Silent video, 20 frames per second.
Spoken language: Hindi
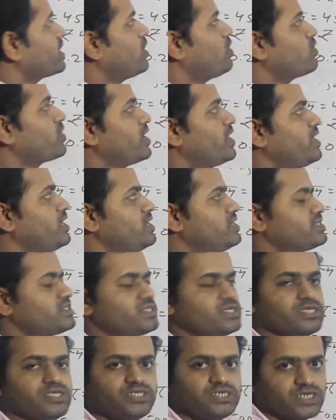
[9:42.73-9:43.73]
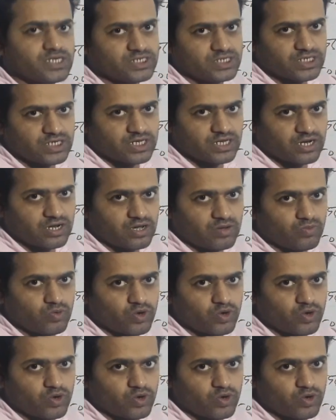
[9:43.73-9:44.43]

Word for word: क्या हो गया सी जी एस टी की रकम